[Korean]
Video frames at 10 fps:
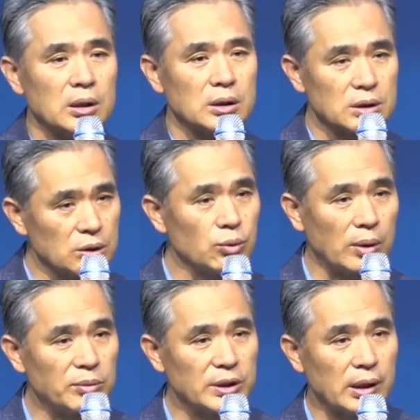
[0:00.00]

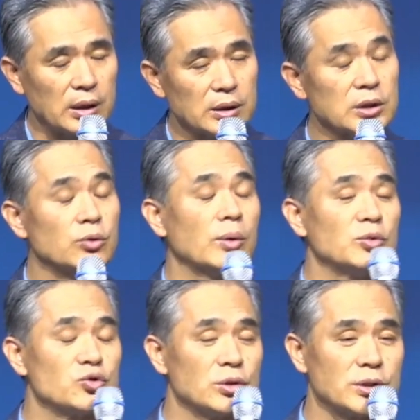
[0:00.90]
기도합니다. 기도하면
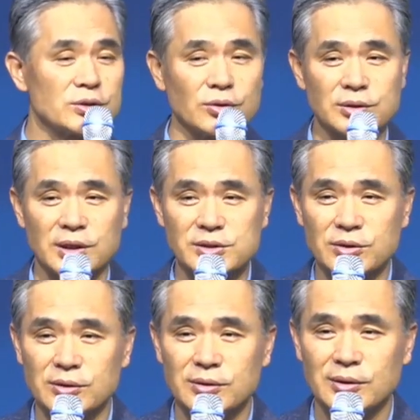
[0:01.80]
주님께서 어떻게
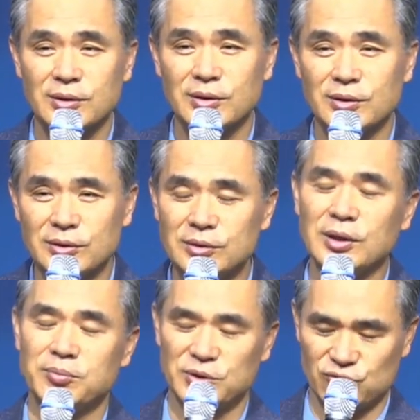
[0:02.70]
하셔요?
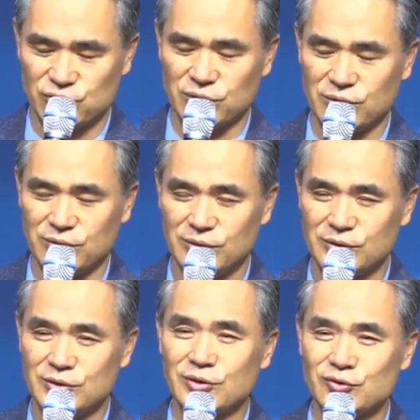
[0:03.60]
응답해 주셔요.
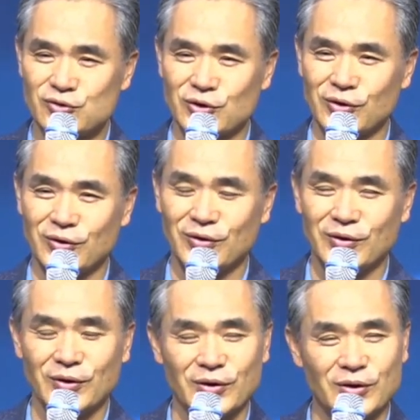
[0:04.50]
들어주셔요.
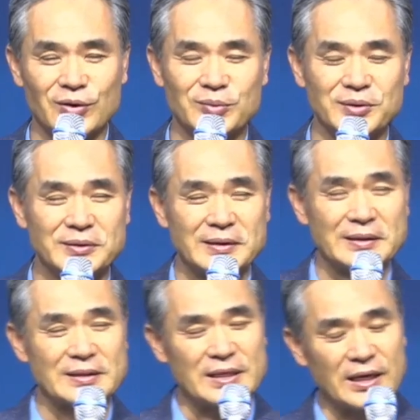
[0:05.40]
여러분,
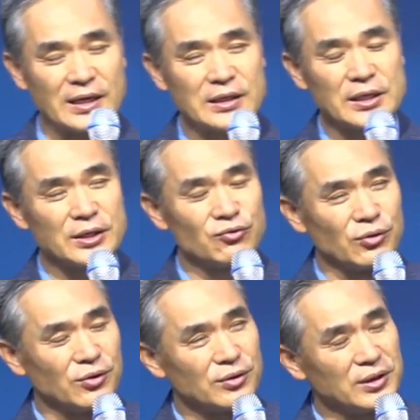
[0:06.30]

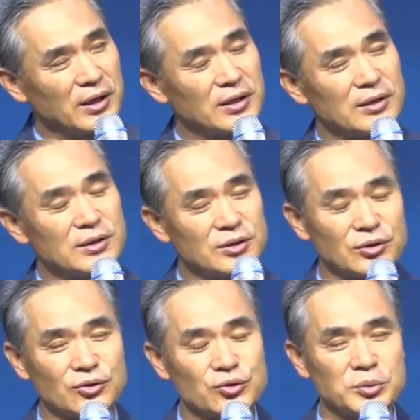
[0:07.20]
사람끼리도요, 얘기할 때
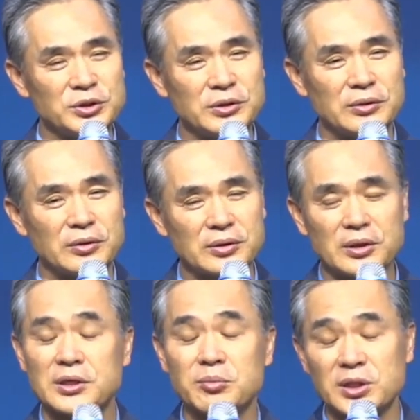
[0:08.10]
들어주면요, 그
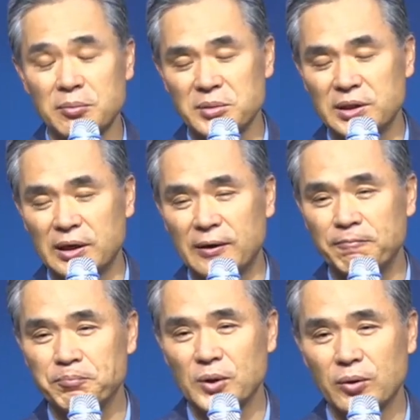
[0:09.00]
힘이 됩니다.
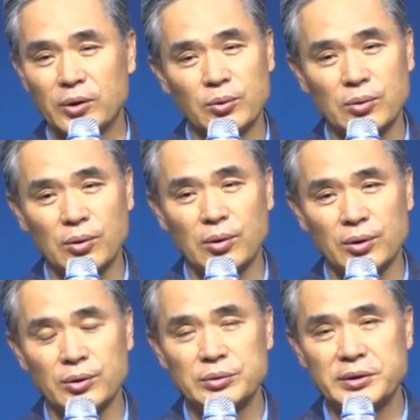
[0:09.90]
외롭고
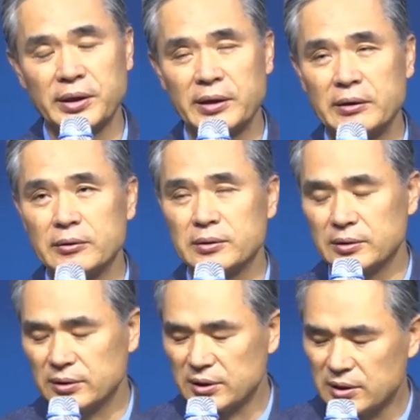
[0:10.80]
어려울 때,
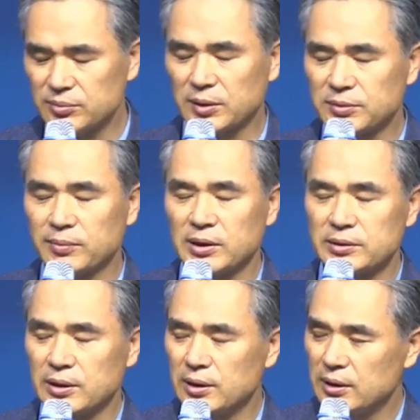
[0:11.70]
참 답답할
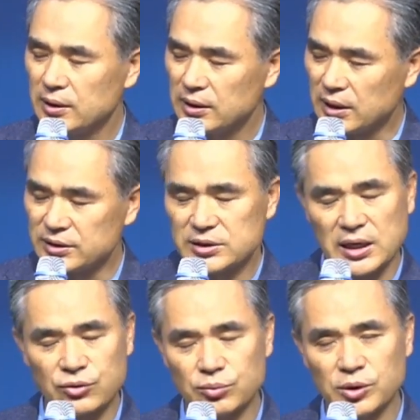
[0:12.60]
때 같이
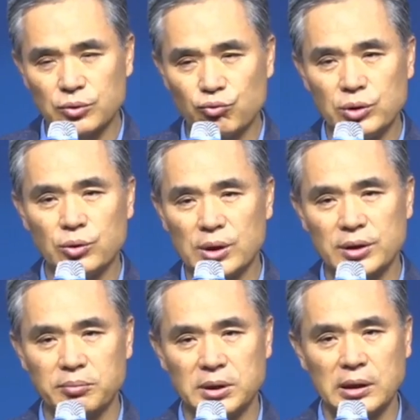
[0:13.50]
나누면 위로가
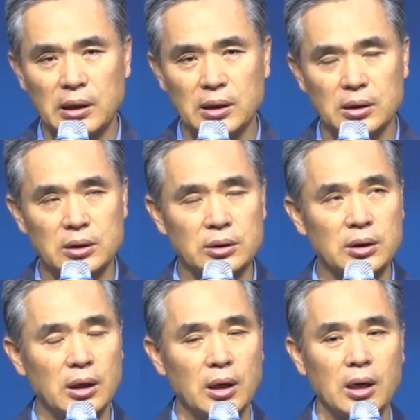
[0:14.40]
됩니다.
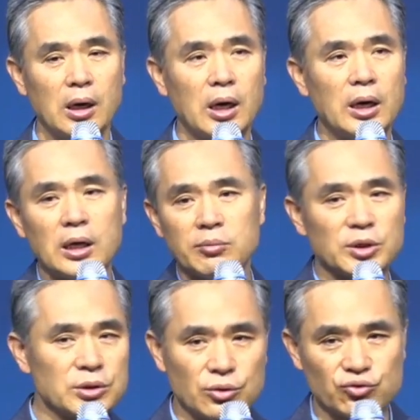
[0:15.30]
그런데 하나님이
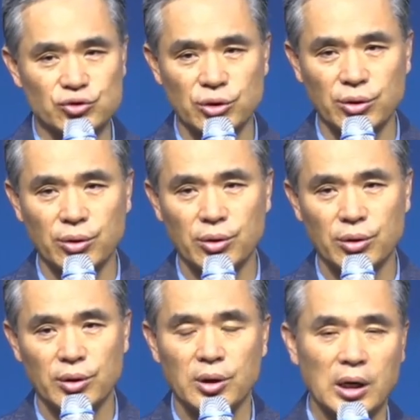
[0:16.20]
들어주셔요.
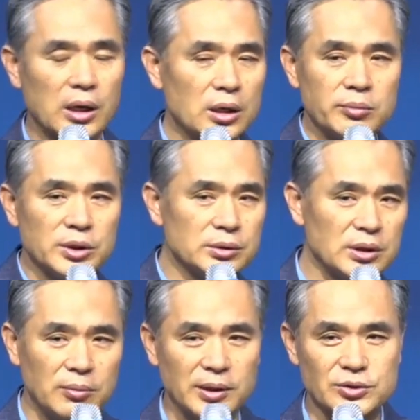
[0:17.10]
하나님이
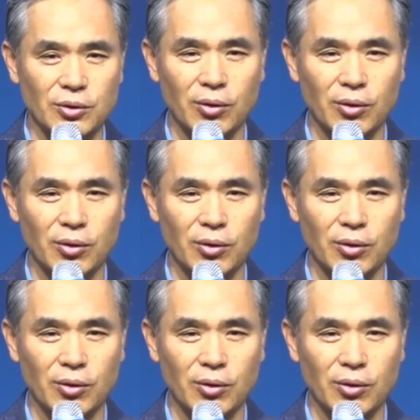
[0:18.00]
응답하셔.